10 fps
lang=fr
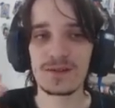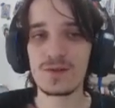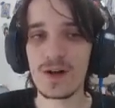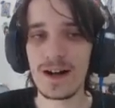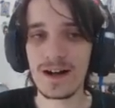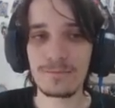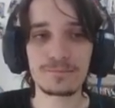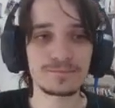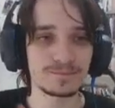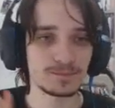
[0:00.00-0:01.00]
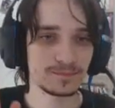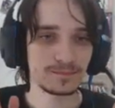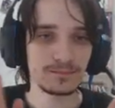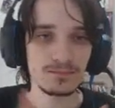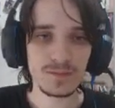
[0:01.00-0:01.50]
De 1,
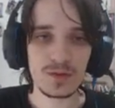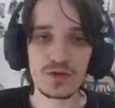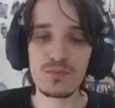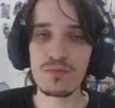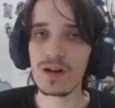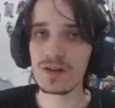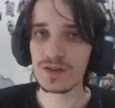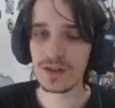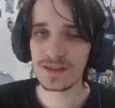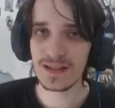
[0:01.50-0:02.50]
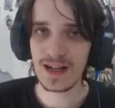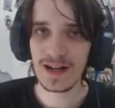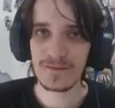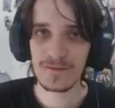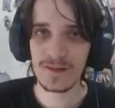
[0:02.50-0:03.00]
Cube World
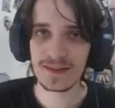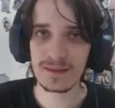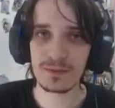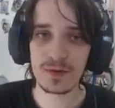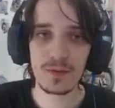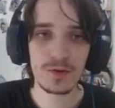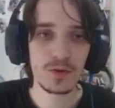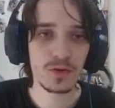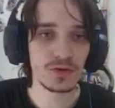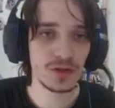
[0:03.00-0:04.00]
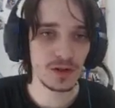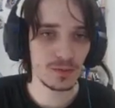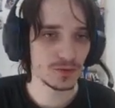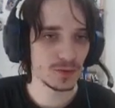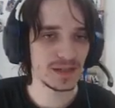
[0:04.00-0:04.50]
sortira fin septembre,
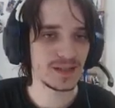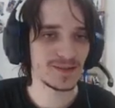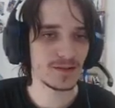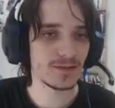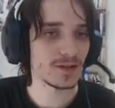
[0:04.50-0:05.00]
octobre 2019.